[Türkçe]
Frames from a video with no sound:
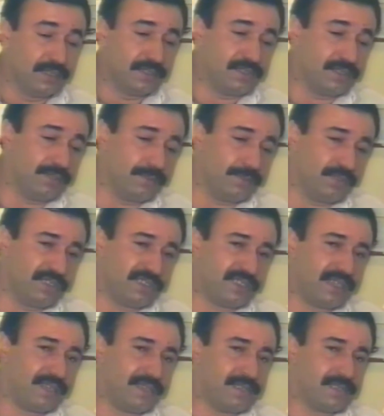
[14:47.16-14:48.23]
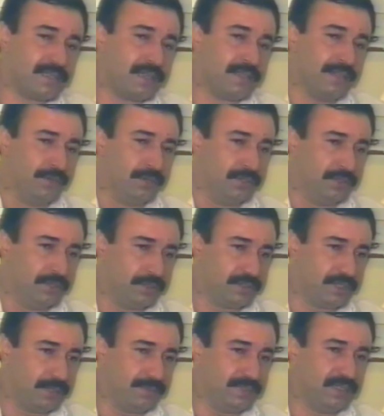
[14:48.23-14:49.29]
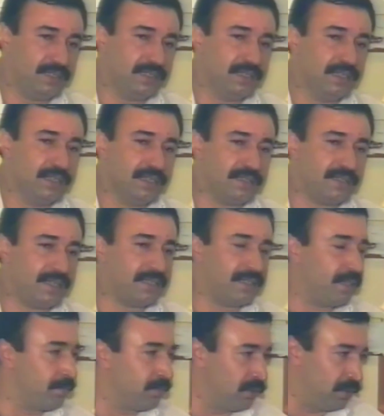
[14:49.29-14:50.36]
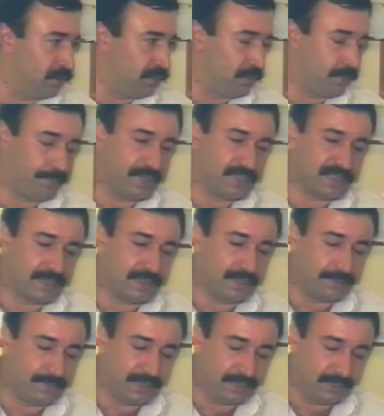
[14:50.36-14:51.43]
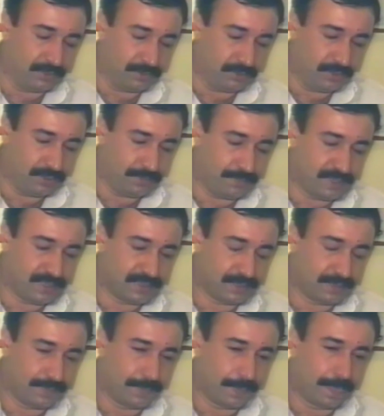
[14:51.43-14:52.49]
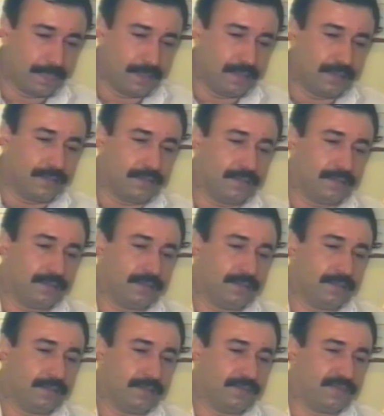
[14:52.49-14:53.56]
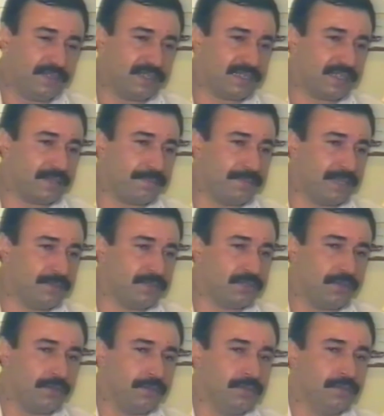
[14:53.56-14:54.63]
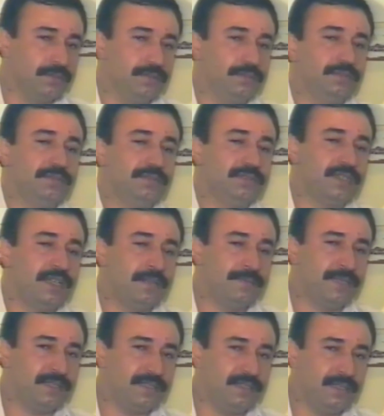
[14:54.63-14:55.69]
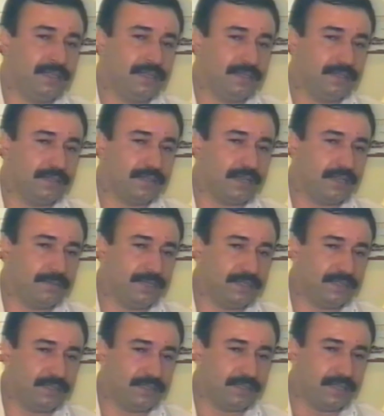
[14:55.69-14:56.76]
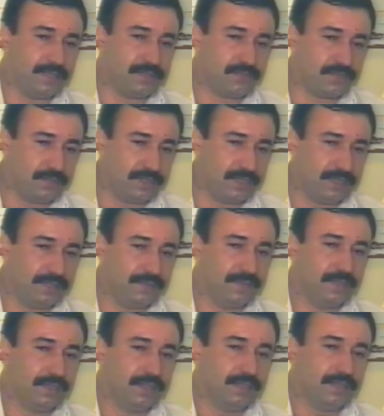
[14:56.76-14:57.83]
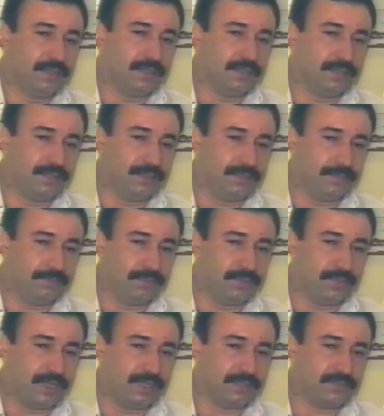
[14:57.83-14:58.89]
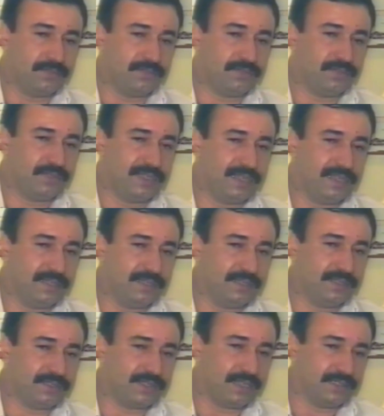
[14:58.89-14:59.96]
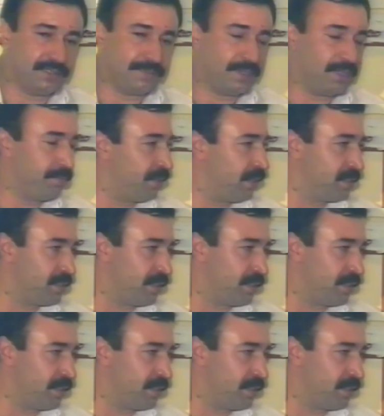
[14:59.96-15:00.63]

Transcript: Şimdi bu işler insanla oluyor tabii. reklamla oluyor, pazarlamayla oluyor. Biz Fikret Memişoğlu rahmetli kaybettikten sonra ee, bu halk kültürüyle ilgili çalışmalar biraz